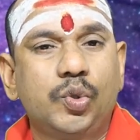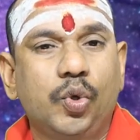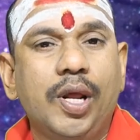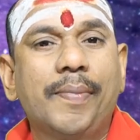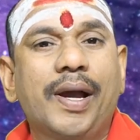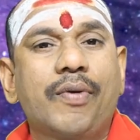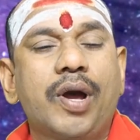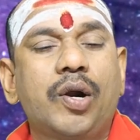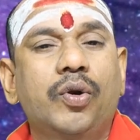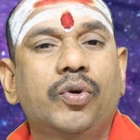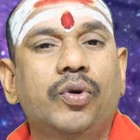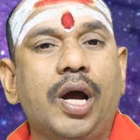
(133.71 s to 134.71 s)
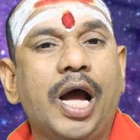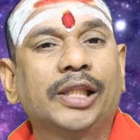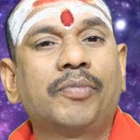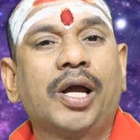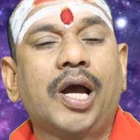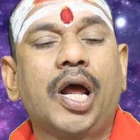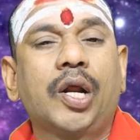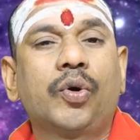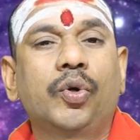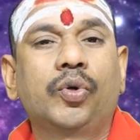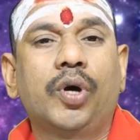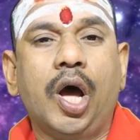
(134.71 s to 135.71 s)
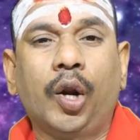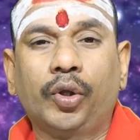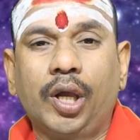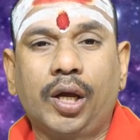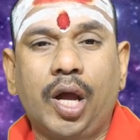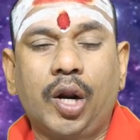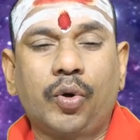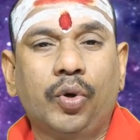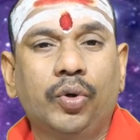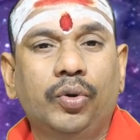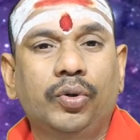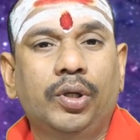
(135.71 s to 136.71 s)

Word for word: సూర్య భగవానుడు ఆత్మకారకుడు ఆరోగ్యకారకుడు